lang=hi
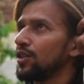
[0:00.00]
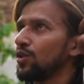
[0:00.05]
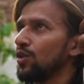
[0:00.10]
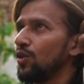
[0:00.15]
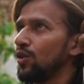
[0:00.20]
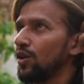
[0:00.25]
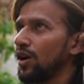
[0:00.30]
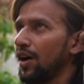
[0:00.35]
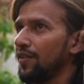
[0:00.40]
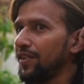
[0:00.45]

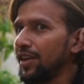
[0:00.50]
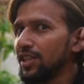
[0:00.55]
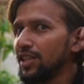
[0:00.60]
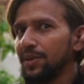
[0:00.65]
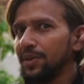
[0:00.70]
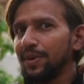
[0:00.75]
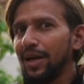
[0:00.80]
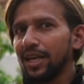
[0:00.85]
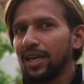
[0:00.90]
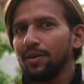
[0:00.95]
तो काफ़ी
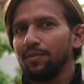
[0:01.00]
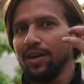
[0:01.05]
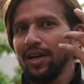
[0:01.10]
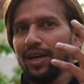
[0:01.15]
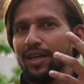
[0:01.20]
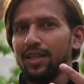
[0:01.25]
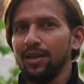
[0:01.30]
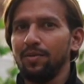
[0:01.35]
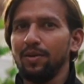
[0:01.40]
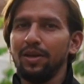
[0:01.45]
अच्छी पैकिंग में
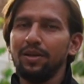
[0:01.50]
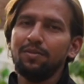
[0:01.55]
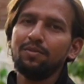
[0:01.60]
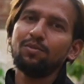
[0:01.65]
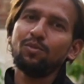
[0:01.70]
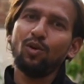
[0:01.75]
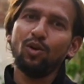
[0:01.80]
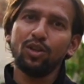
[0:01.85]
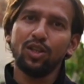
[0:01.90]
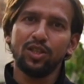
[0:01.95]
आया था भाई
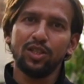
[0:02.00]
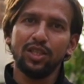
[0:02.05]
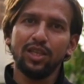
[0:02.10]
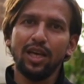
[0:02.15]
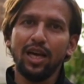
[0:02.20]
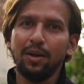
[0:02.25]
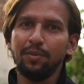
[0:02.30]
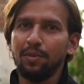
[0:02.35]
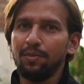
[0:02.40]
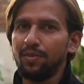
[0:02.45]
बहुत अच्छी
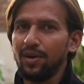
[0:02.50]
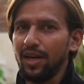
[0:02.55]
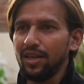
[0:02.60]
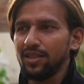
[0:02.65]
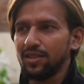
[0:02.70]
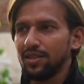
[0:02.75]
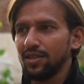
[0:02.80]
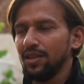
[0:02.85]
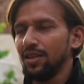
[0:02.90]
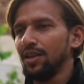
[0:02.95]
आई एम
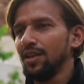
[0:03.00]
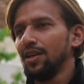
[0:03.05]
इम्प्रेस्ड